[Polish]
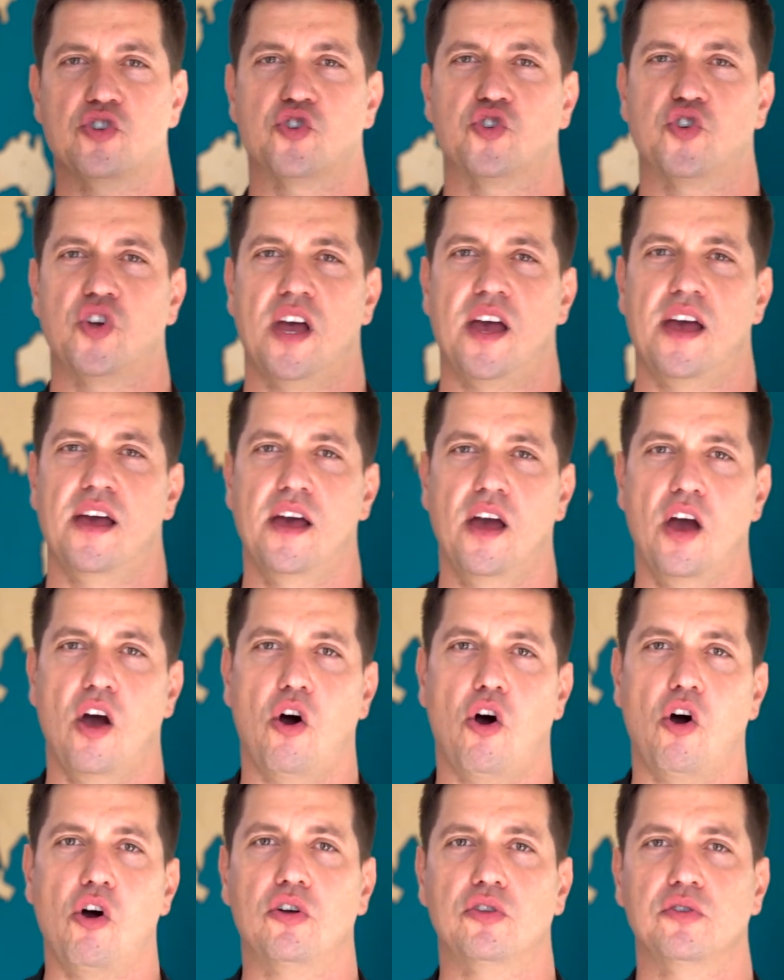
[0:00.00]
że
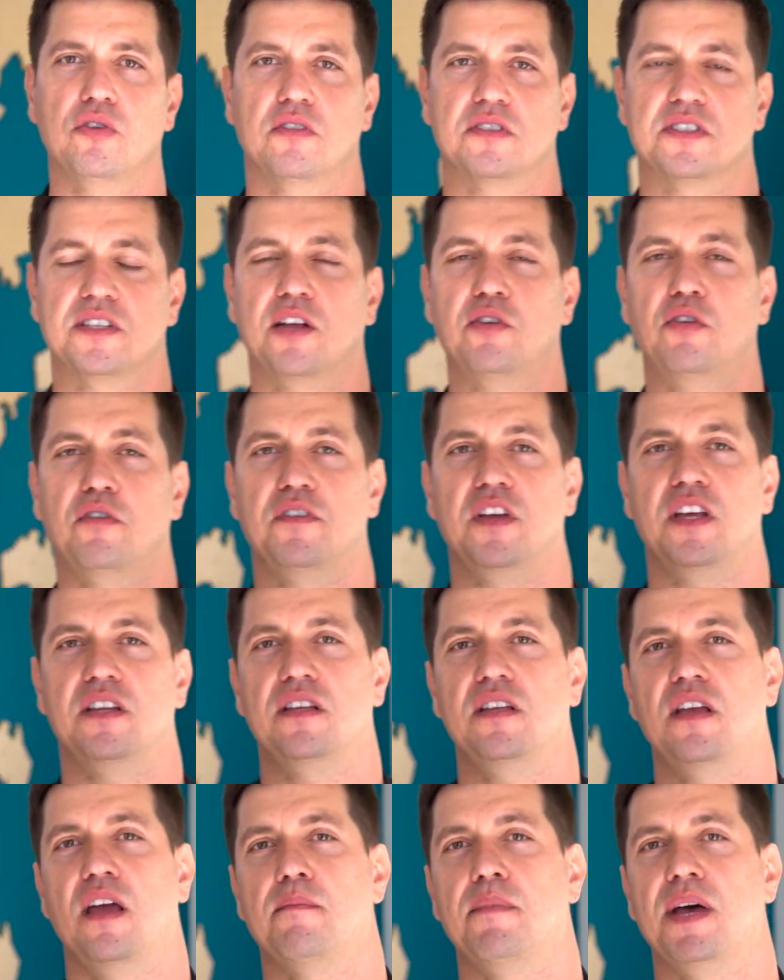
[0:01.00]
okno stanowi
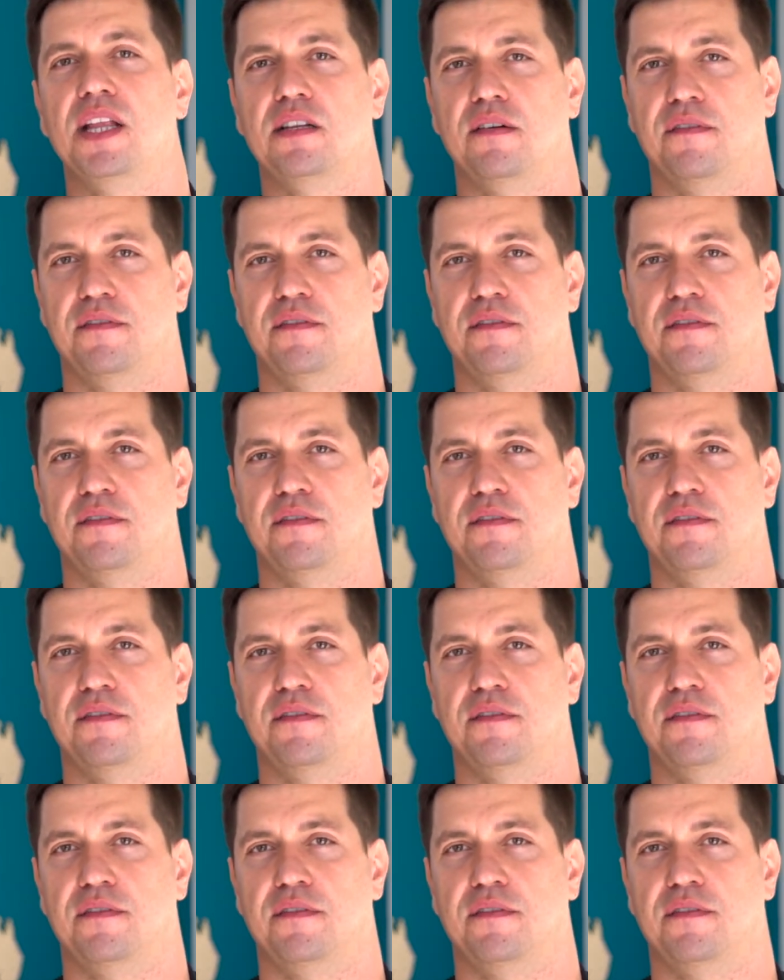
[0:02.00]
jedynie metr